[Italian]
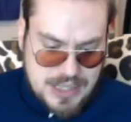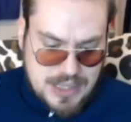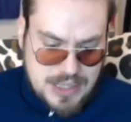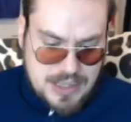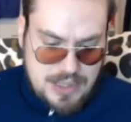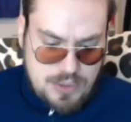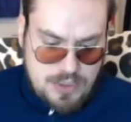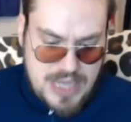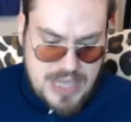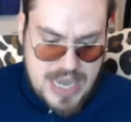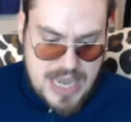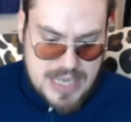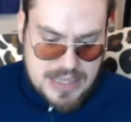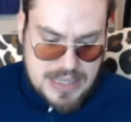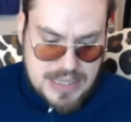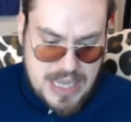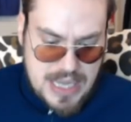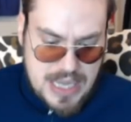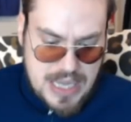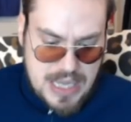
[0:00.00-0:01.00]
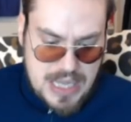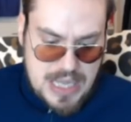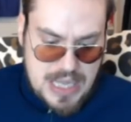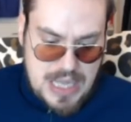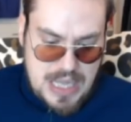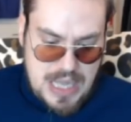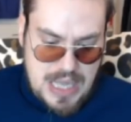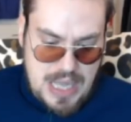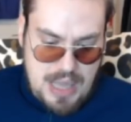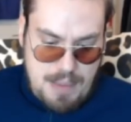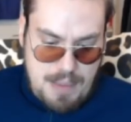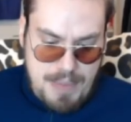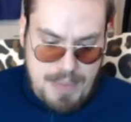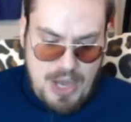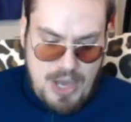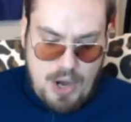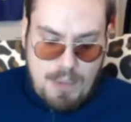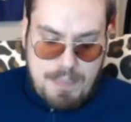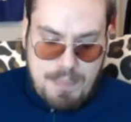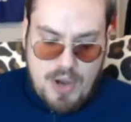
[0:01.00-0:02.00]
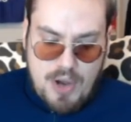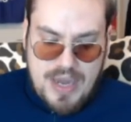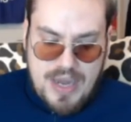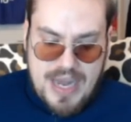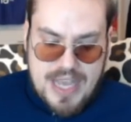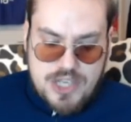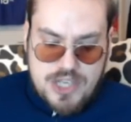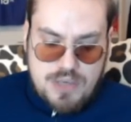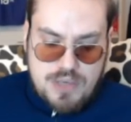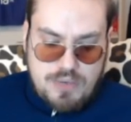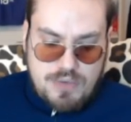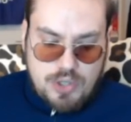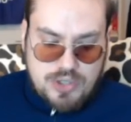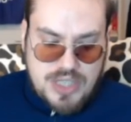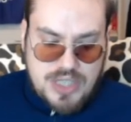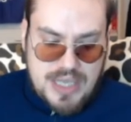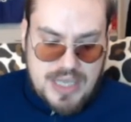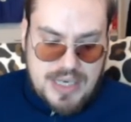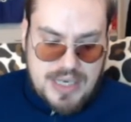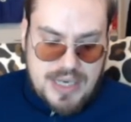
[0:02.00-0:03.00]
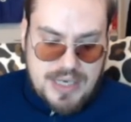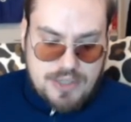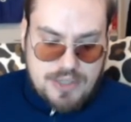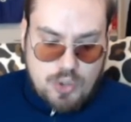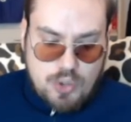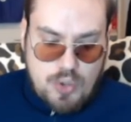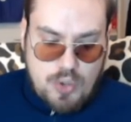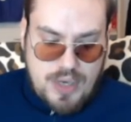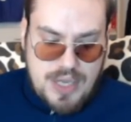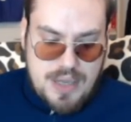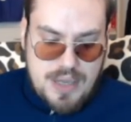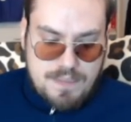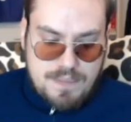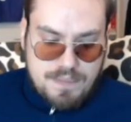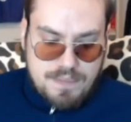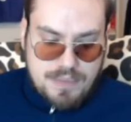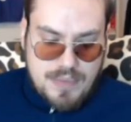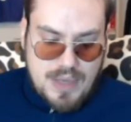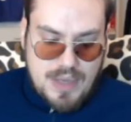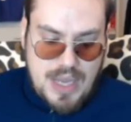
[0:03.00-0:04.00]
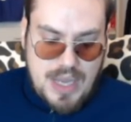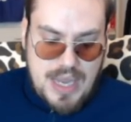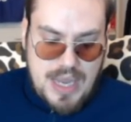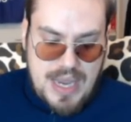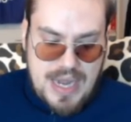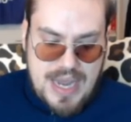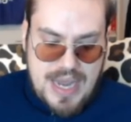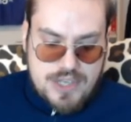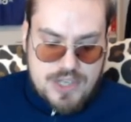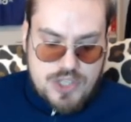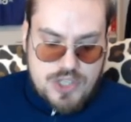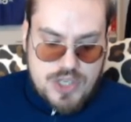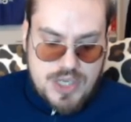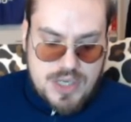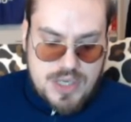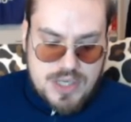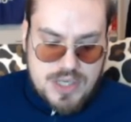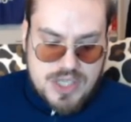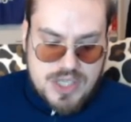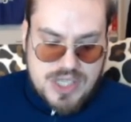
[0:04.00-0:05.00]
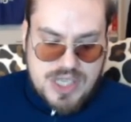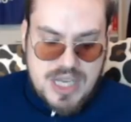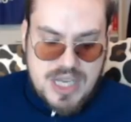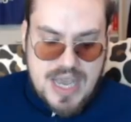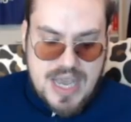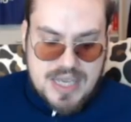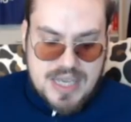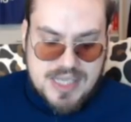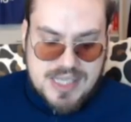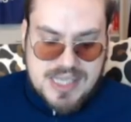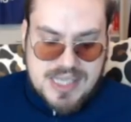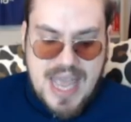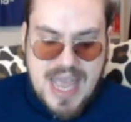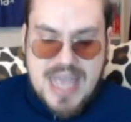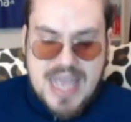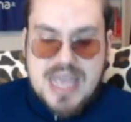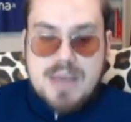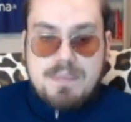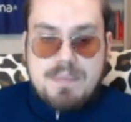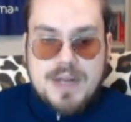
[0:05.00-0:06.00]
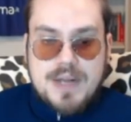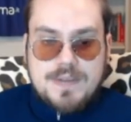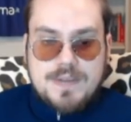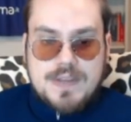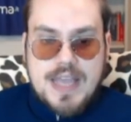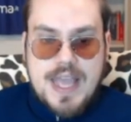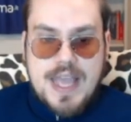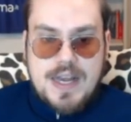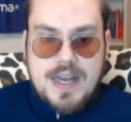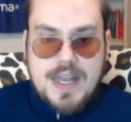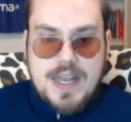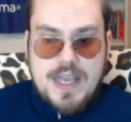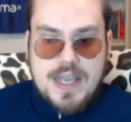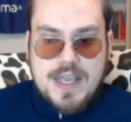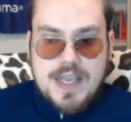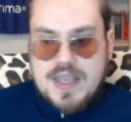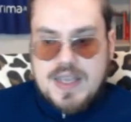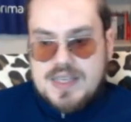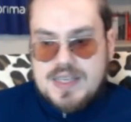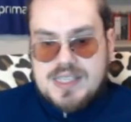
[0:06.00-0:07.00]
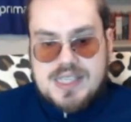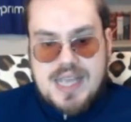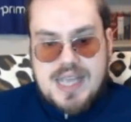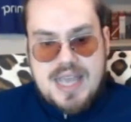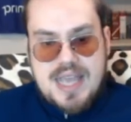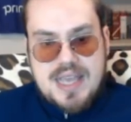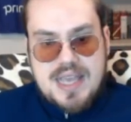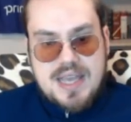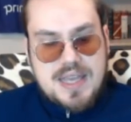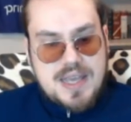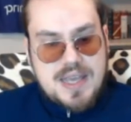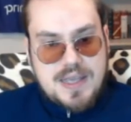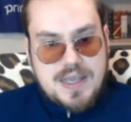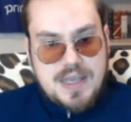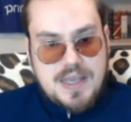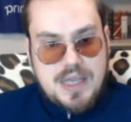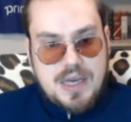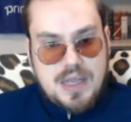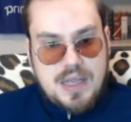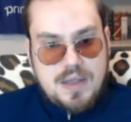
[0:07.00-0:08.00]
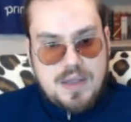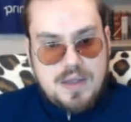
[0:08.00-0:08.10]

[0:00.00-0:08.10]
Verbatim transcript: deludente però poi leggi i voti degli allenatori e leggi sia 6 a Prandelli che 6 a Iacchini.